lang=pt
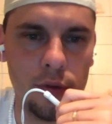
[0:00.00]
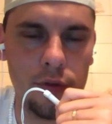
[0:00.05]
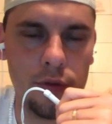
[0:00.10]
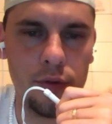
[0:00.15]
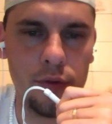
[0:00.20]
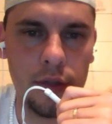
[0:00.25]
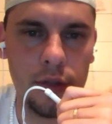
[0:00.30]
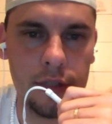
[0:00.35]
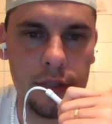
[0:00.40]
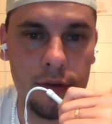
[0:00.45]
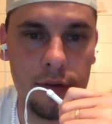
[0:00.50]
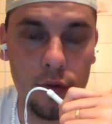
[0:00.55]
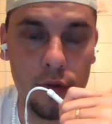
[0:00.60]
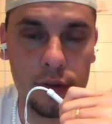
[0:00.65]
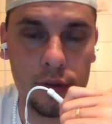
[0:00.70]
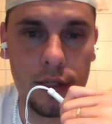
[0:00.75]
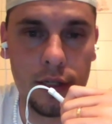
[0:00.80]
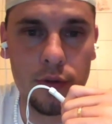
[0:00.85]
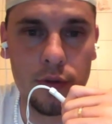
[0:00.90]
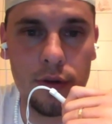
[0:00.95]
ou a fulana vai
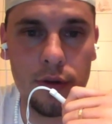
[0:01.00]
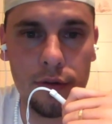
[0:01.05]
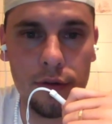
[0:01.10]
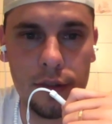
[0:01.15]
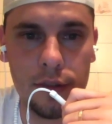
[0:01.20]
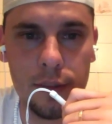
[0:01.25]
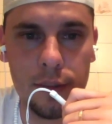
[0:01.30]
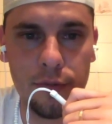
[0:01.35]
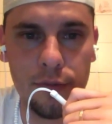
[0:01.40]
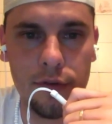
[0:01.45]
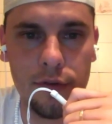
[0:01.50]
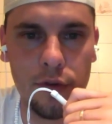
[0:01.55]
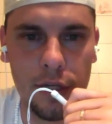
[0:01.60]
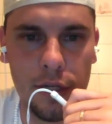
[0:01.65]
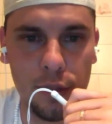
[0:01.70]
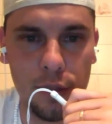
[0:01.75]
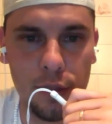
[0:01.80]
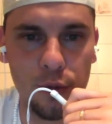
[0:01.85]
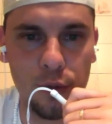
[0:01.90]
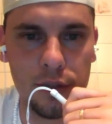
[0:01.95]
voltar na sua vida, por favor,
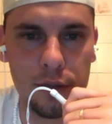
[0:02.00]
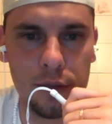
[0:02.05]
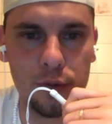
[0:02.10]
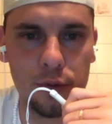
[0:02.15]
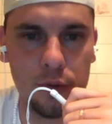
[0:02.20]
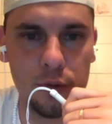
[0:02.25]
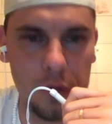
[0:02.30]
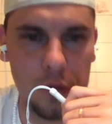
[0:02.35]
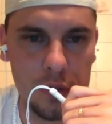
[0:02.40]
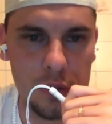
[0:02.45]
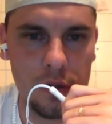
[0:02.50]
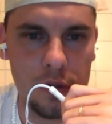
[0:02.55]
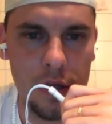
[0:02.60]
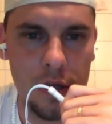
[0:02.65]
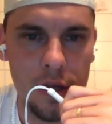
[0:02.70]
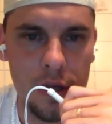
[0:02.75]
entre em contato conosco.